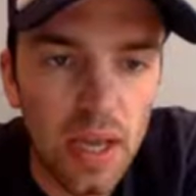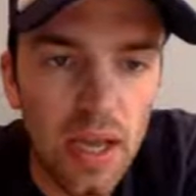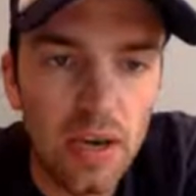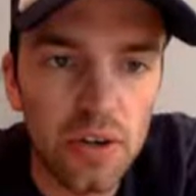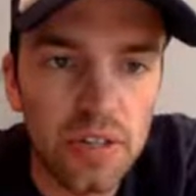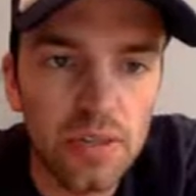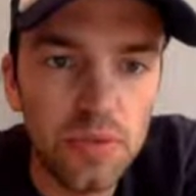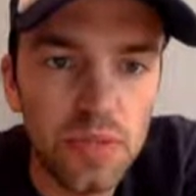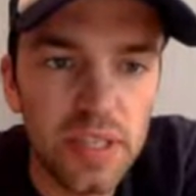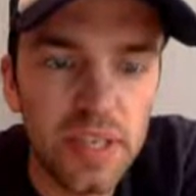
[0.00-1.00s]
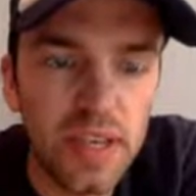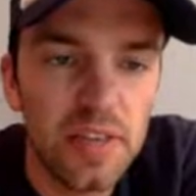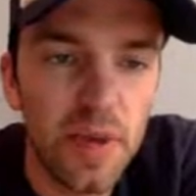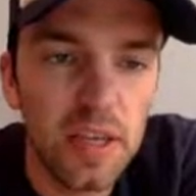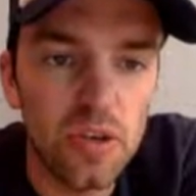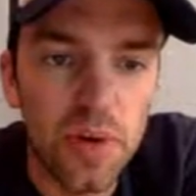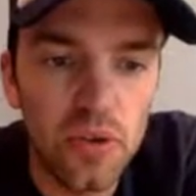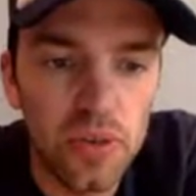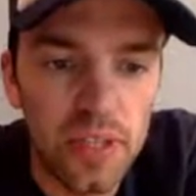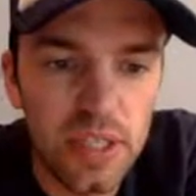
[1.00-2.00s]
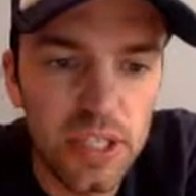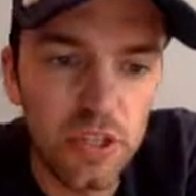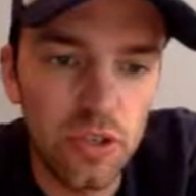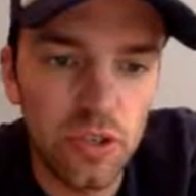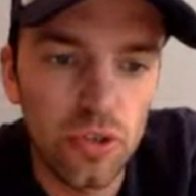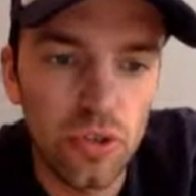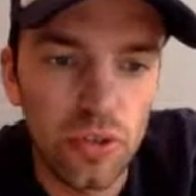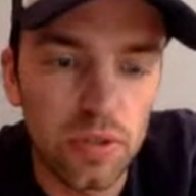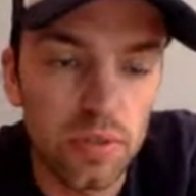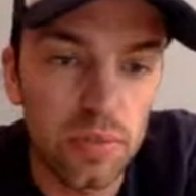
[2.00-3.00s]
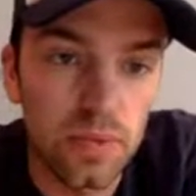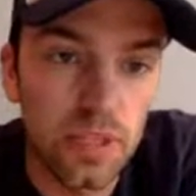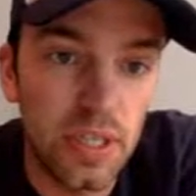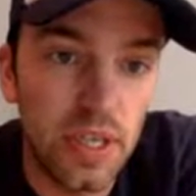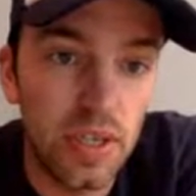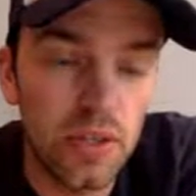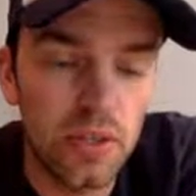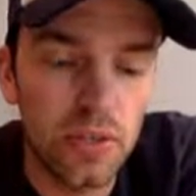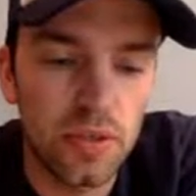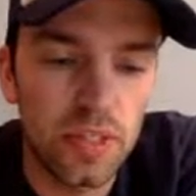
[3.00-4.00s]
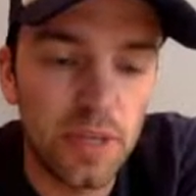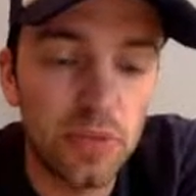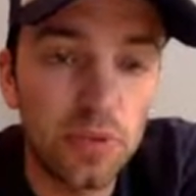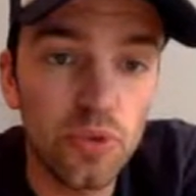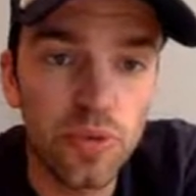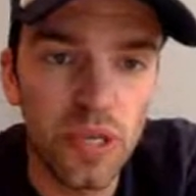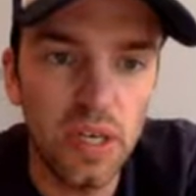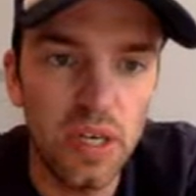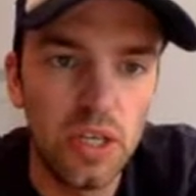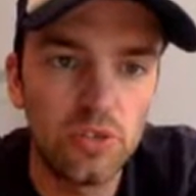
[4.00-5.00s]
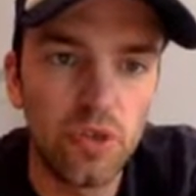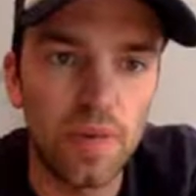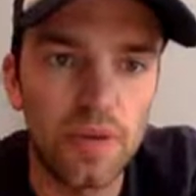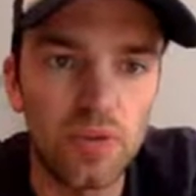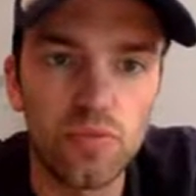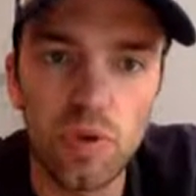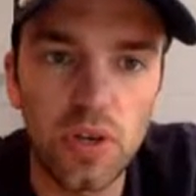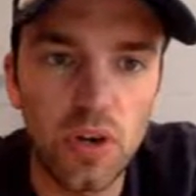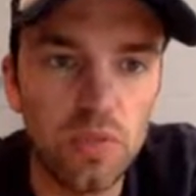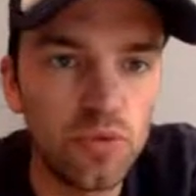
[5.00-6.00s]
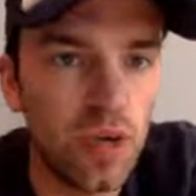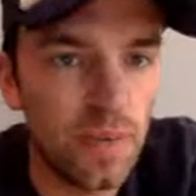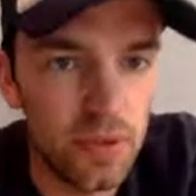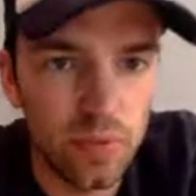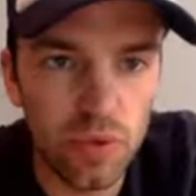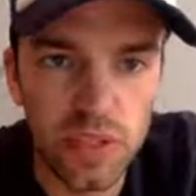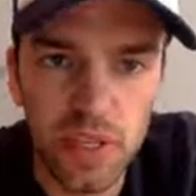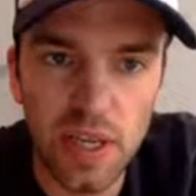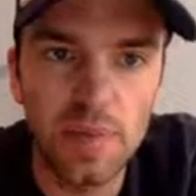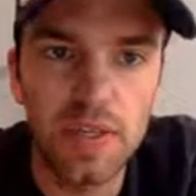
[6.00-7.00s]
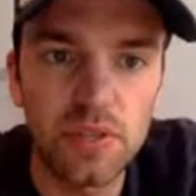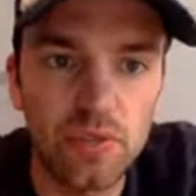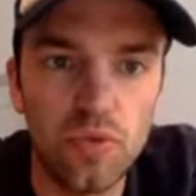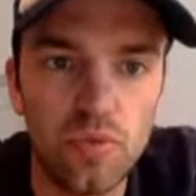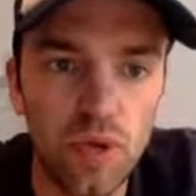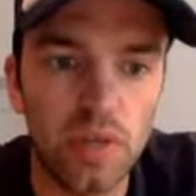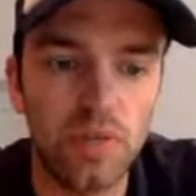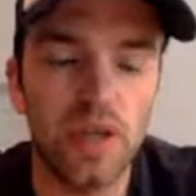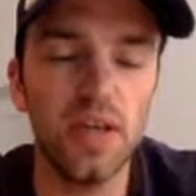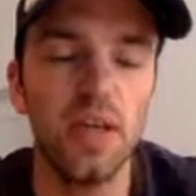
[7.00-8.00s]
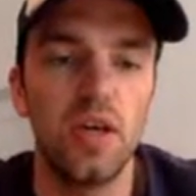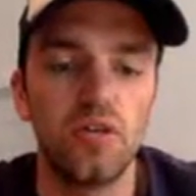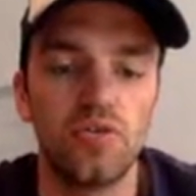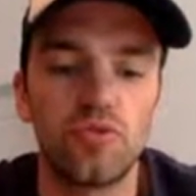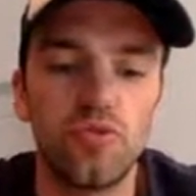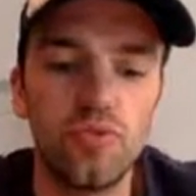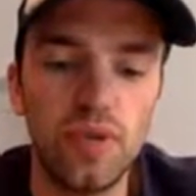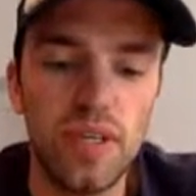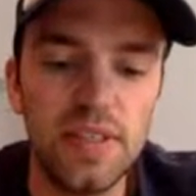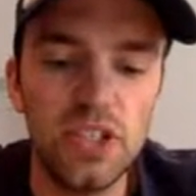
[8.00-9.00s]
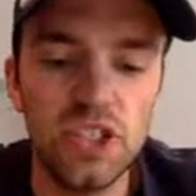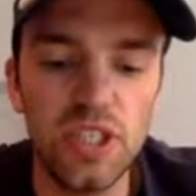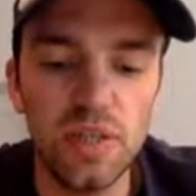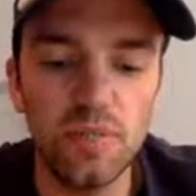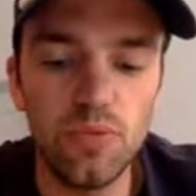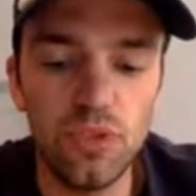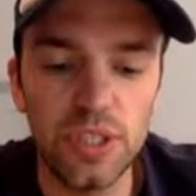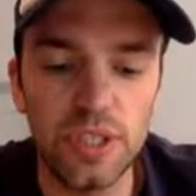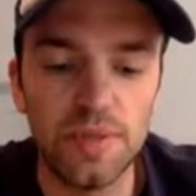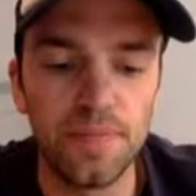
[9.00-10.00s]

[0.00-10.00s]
Alors, si on s'intéresse par exemple à une niche qui, est, qui marche plutôt bien sur amazon.com, sur amazon.ca, amazon.fr, ce sont la niche des bougies.